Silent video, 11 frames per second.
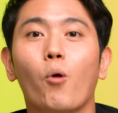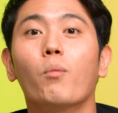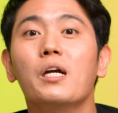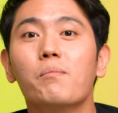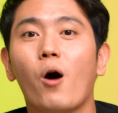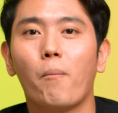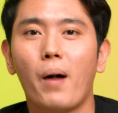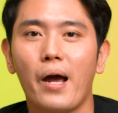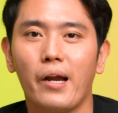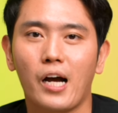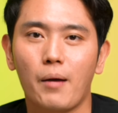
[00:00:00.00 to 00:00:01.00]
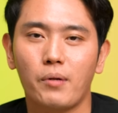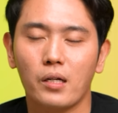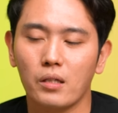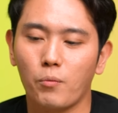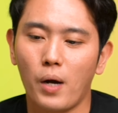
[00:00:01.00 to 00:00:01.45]
ผมลืมบอกไปนะครับถ้า
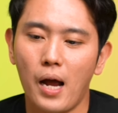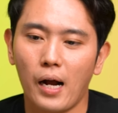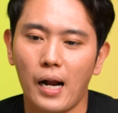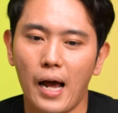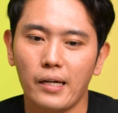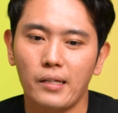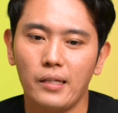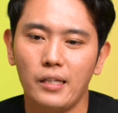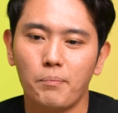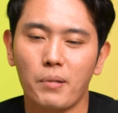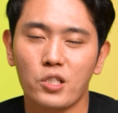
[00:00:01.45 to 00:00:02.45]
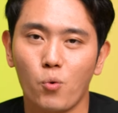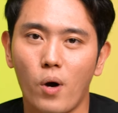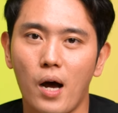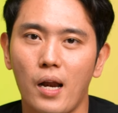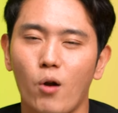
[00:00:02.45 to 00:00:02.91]
เกิดว่าใครที่ปัสสา
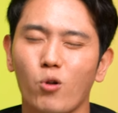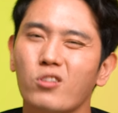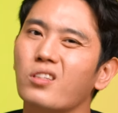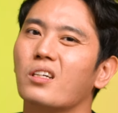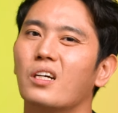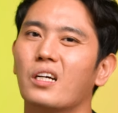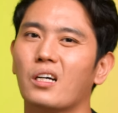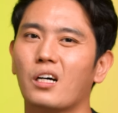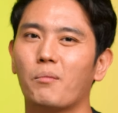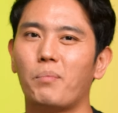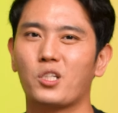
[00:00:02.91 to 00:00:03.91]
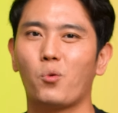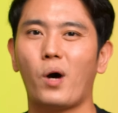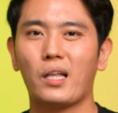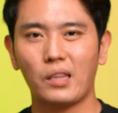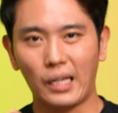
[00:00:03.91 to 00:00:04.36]
วะแล้วรู้สึกปัสสา
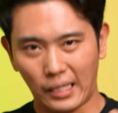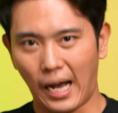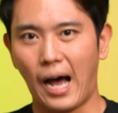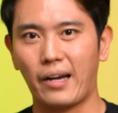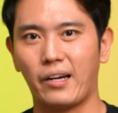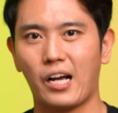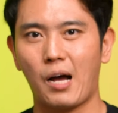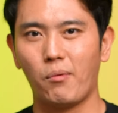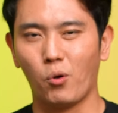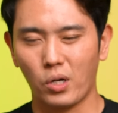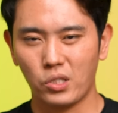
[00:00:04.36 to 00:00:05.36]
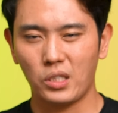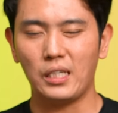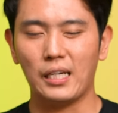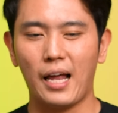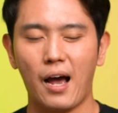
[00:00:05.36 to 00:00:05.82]
วะติดขัดนะครับหรือว่า
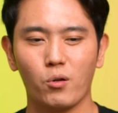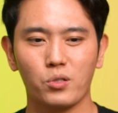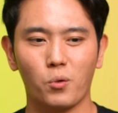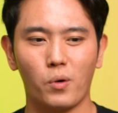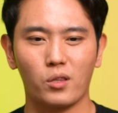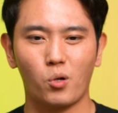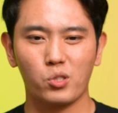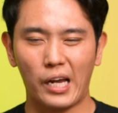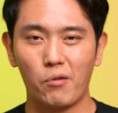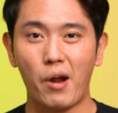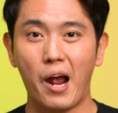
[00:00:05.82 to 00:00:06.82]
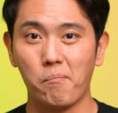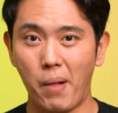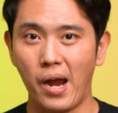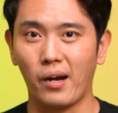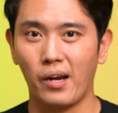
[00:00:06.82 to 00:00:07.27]
ฉี่แล้วรู้สึกว่าต้องใช้แรง
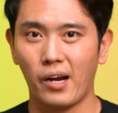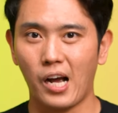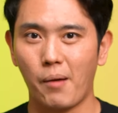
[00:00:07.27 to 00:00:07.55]
เบ่งเนี่ยค